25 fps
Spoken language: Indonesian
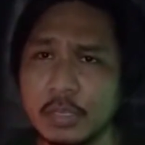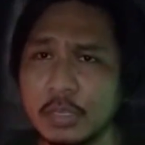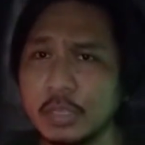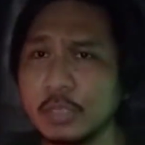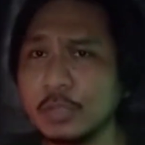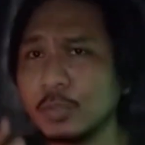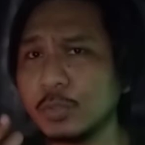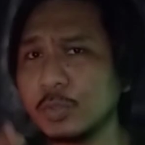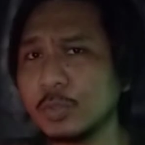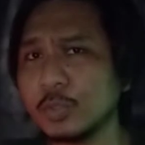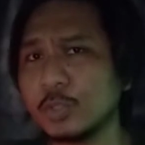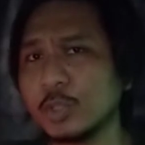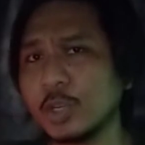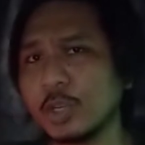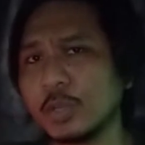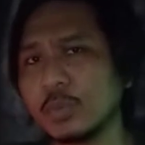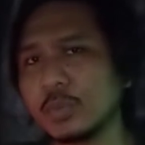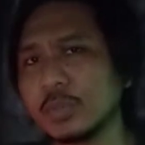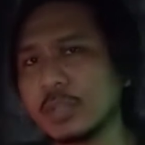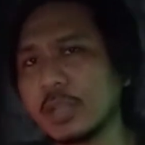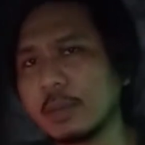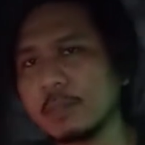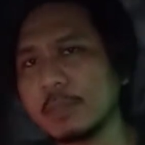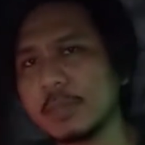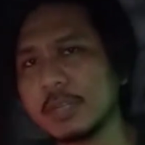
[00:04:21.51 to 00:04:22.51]
Itu tujuan
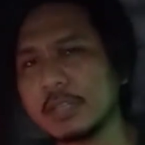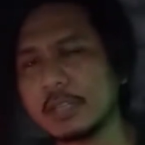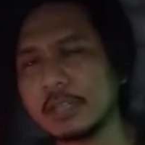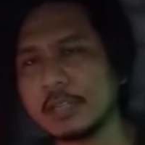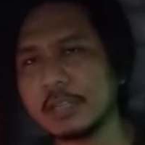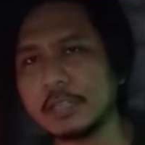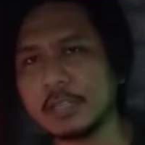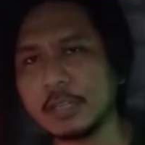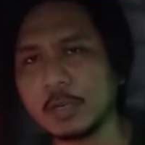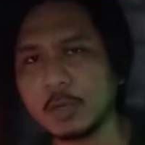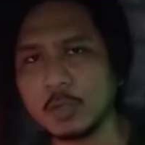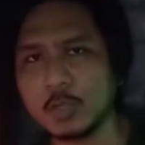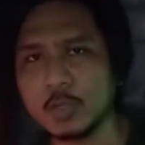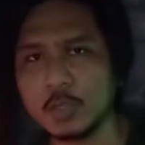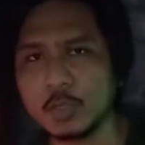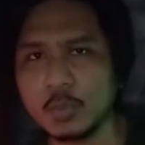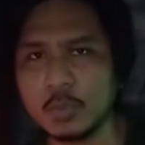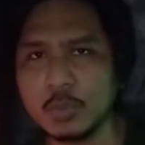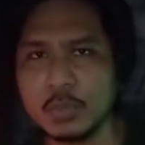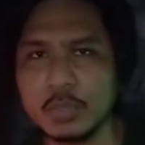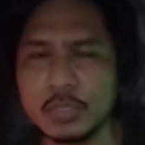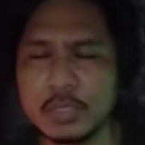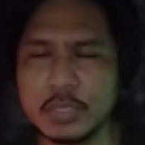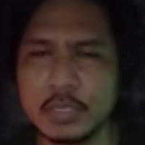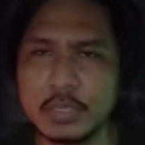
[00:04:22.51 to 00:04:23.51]
utama dari
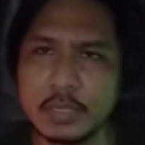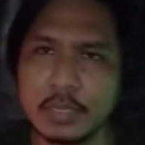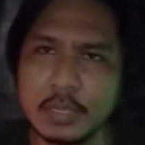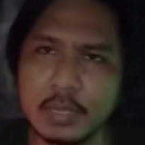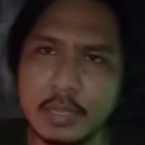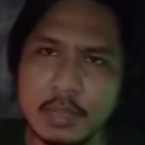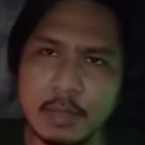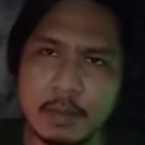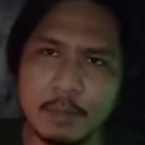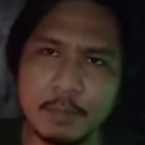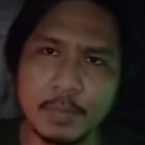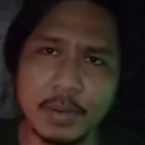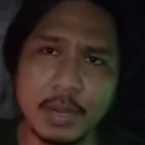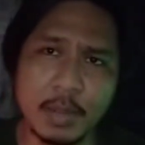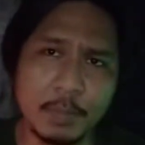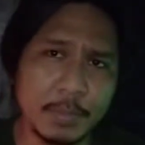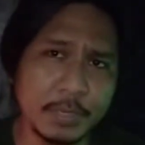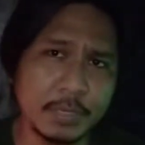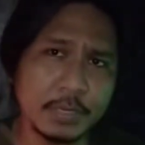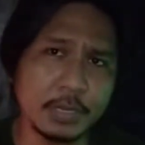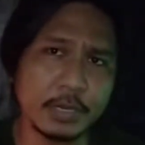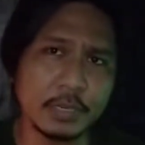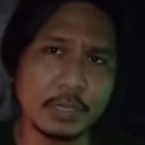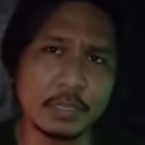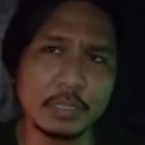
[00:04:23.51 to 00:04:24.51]
dekonstruksi.
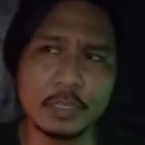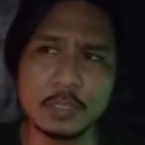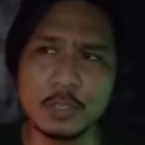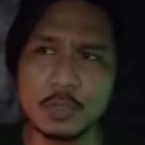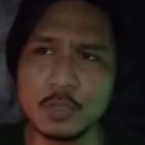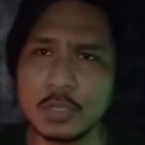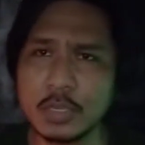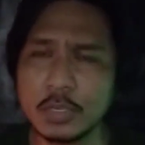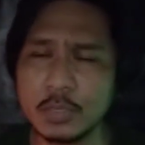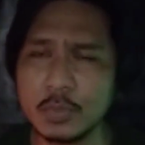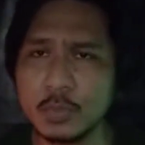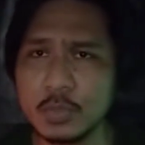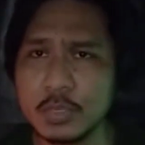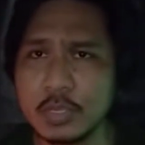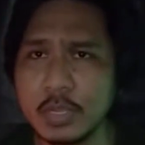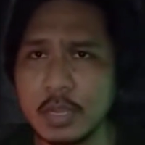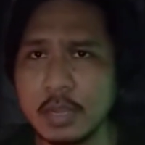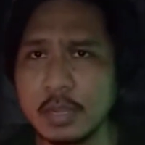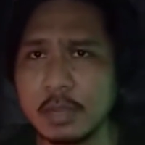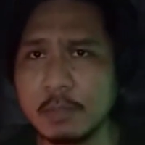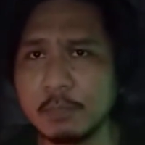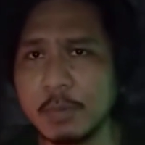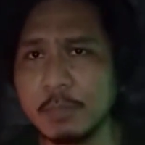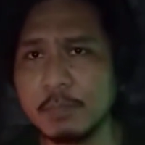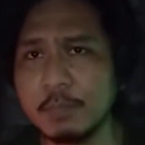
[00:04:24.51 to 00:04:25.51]
Mengapa Derrida
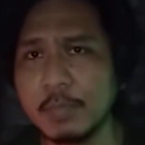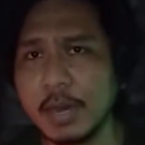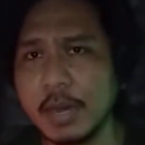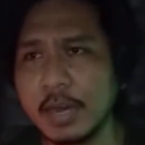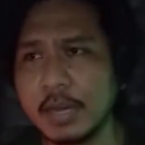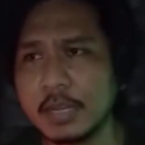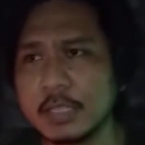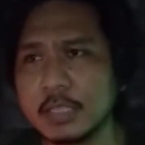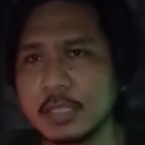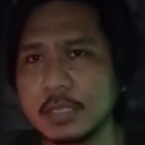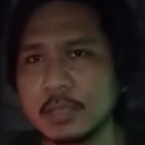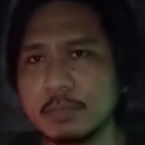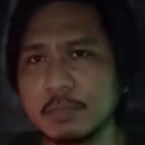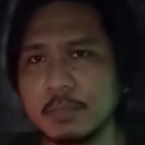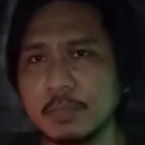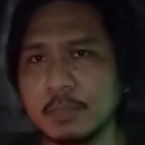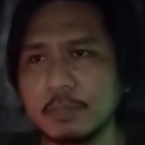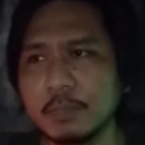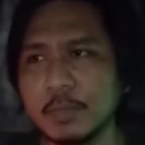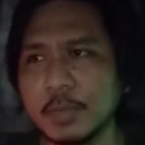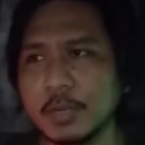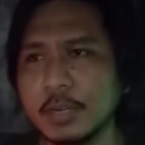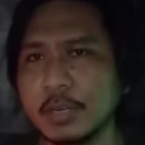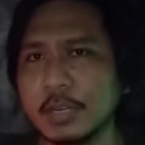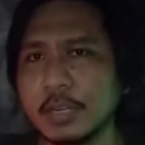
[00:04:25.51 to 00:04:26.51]
susah-susah membahas
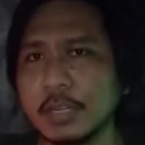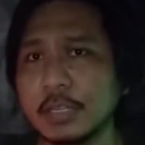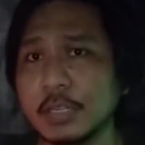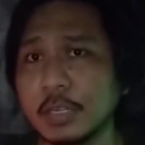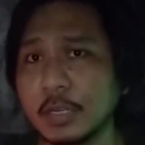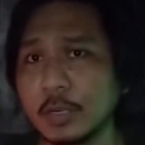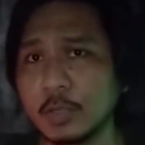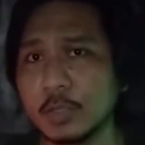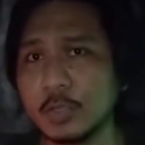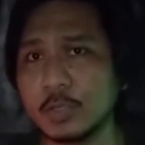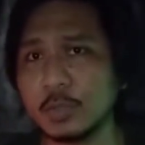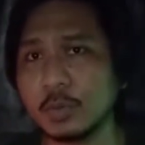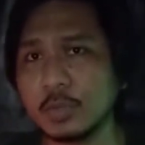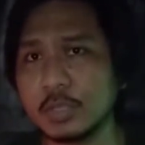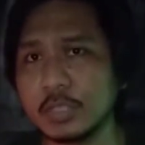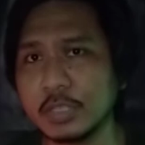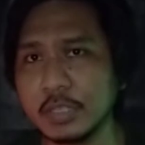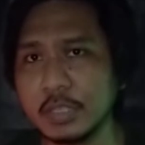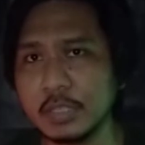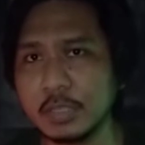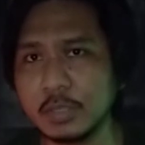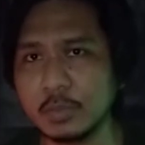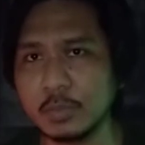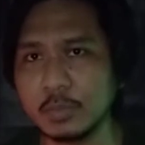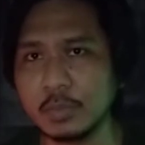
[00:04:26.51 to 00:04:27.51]
mengenai dekonstruksi
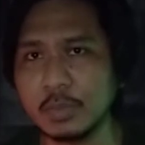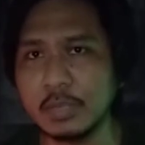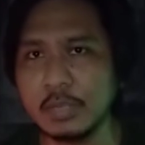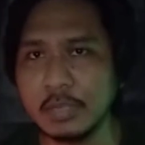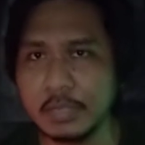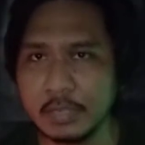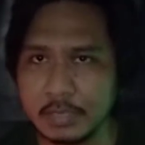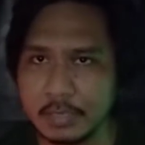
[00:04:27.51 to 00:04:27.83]
itu?